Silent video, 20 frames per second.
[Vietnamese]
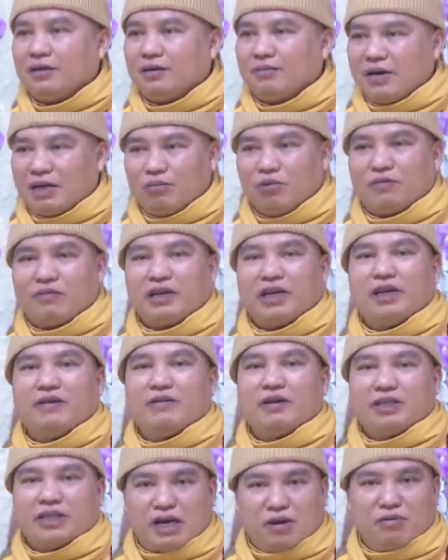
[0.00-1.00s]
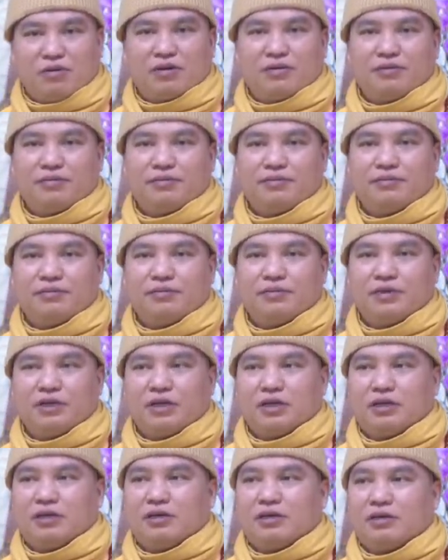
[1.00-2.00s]
bắt buộc phải để vào trong
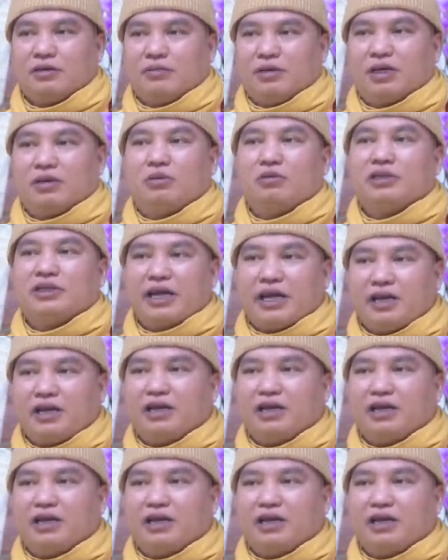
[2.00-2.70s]
mình cũng tránh